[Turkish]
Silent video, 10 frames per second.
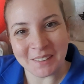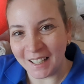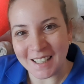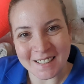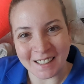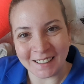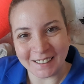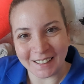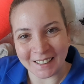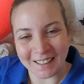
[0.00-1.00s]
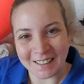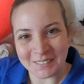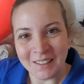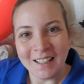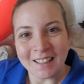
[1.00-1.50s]
birazdan yine gelirim.
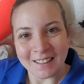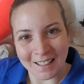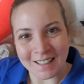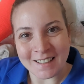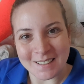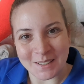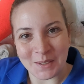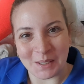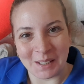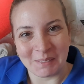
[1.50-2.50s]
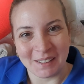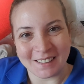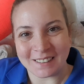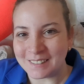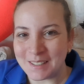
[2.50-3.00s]
Kendinize çok iyi
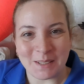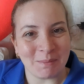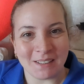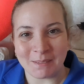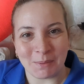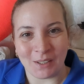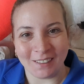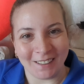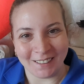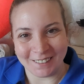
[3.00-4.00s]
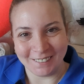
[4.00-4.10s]
bakın. Şimdilik bu kadar.